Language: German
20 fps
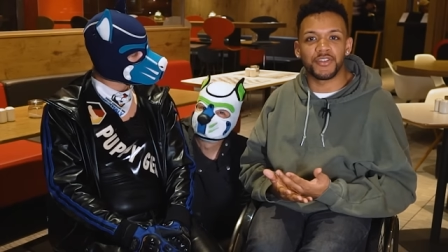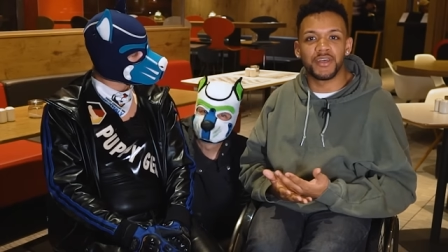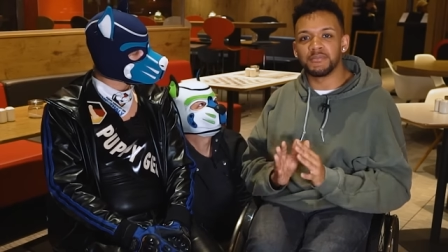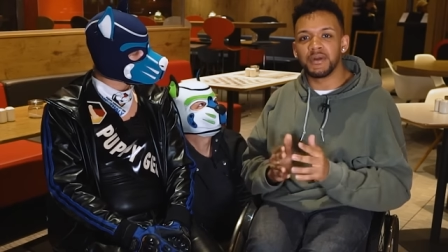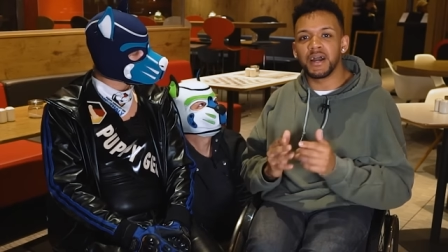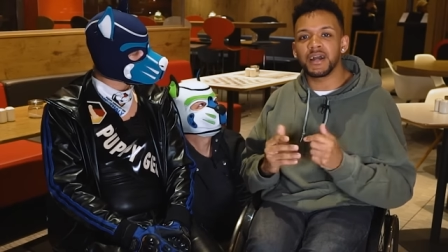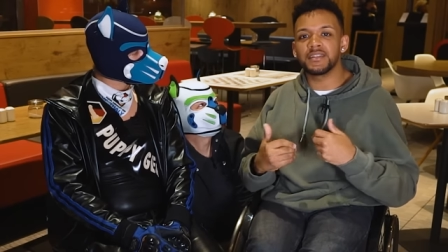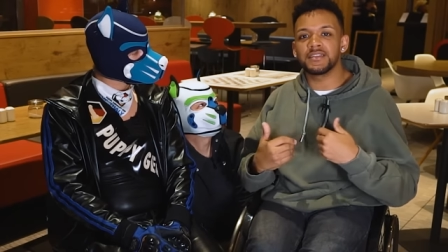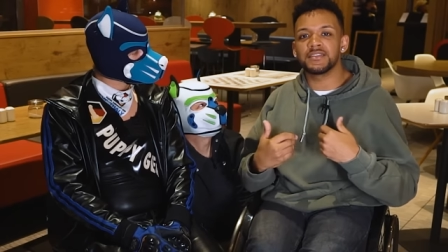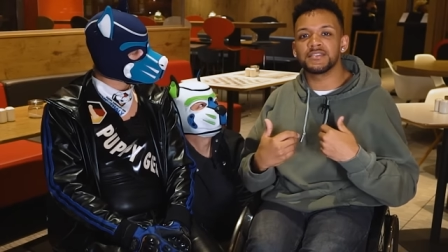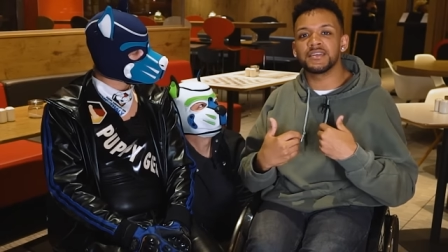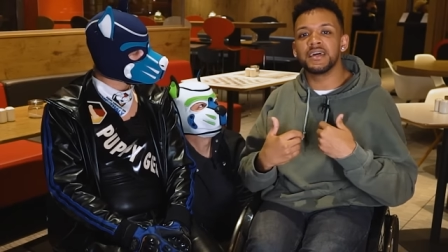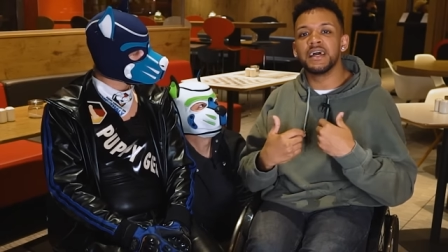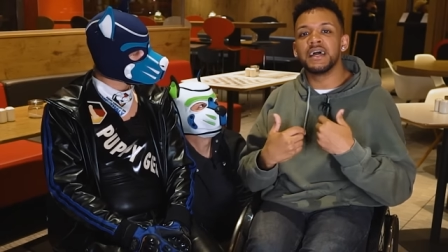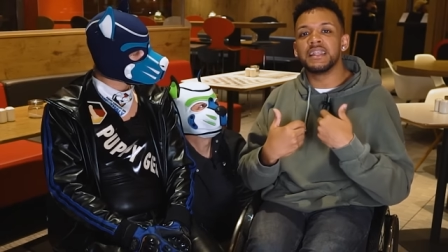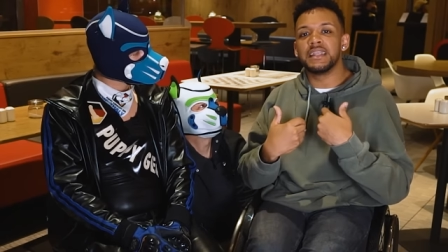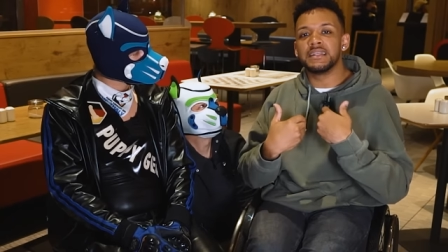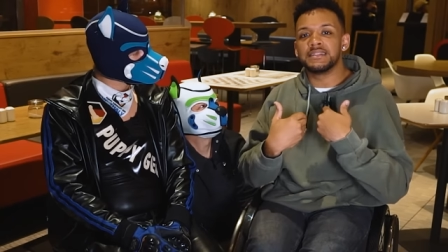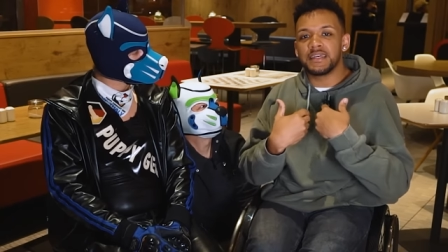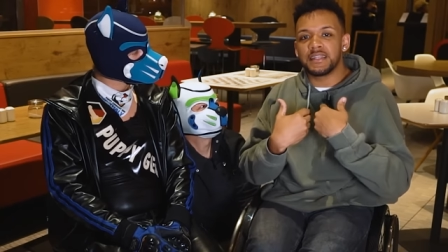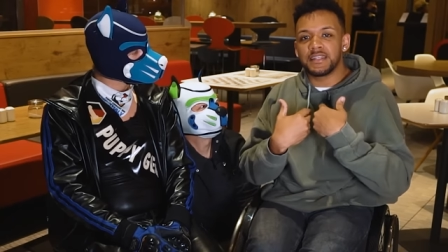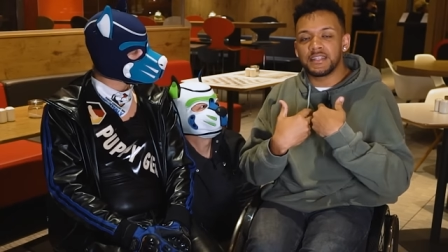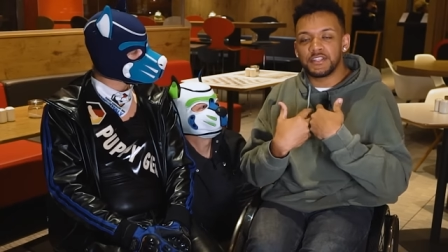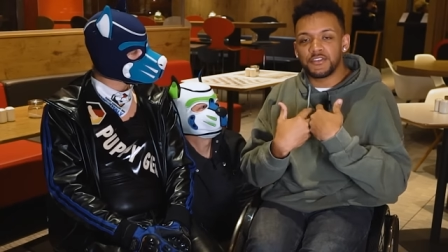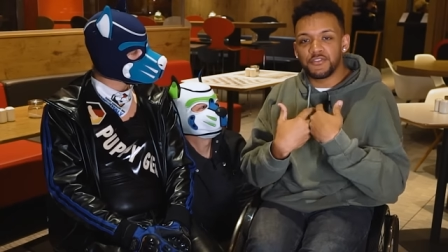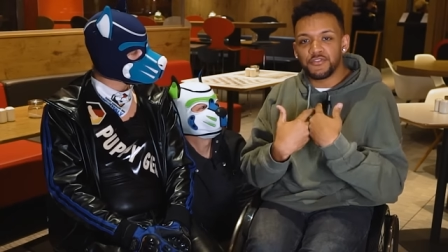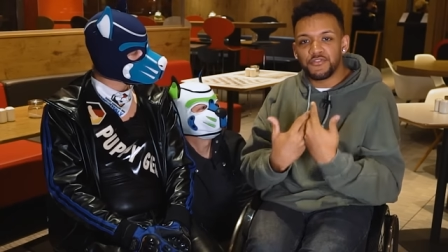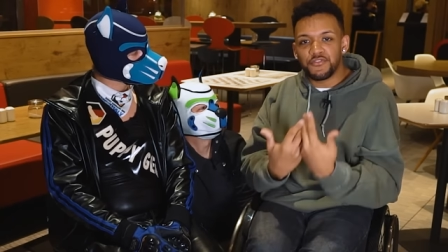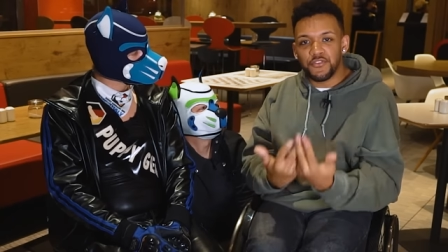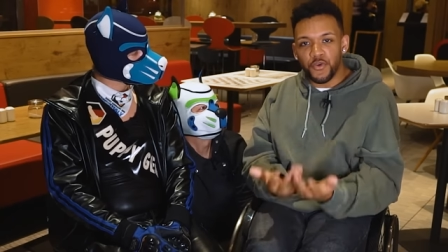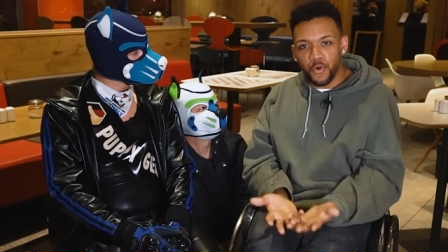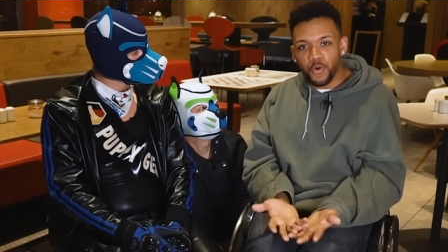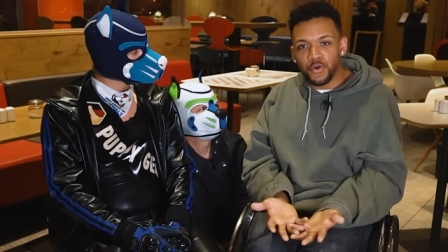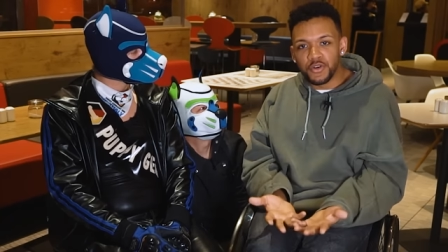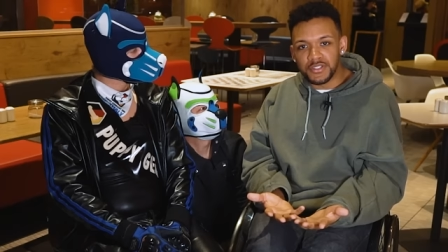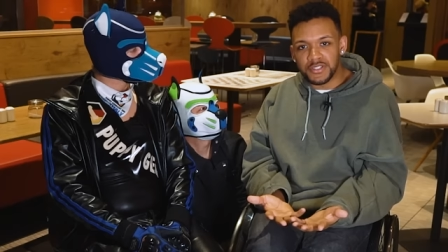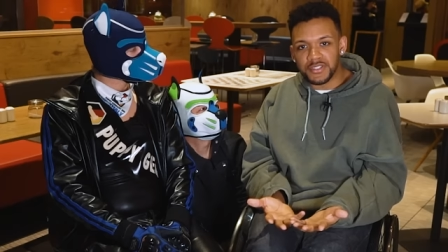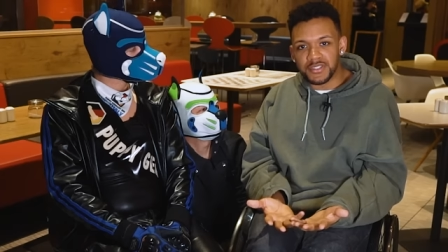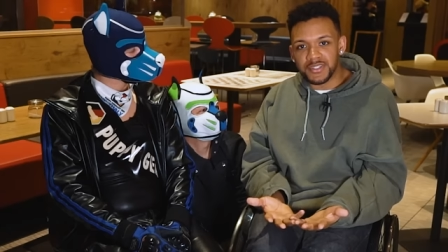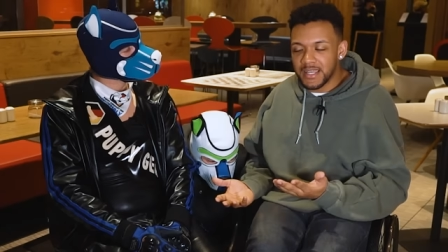Die machen das letztendlich für
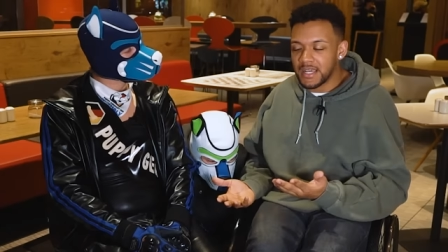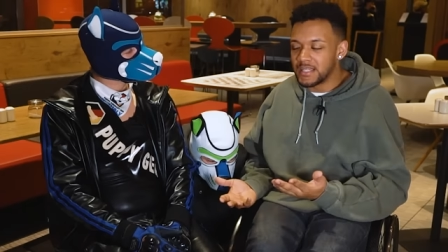uns.